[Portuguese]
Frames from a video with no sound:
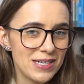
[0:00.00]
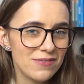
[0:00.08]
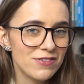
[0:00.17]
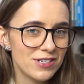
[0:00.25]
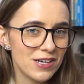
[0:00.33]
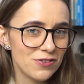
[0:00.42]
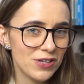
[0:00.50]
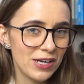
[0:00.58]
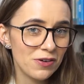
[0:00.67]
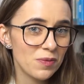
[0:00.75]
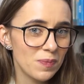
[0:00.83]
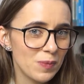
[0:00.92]
livros que eu
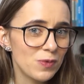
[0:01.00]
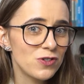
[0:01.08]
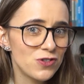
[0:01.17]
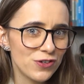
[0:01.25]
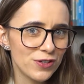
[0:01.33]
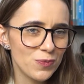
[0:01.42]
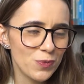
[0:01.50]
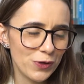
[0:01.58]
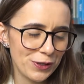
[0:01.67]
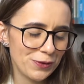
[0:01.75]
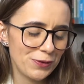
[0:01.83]
tenho que me emocionam muito.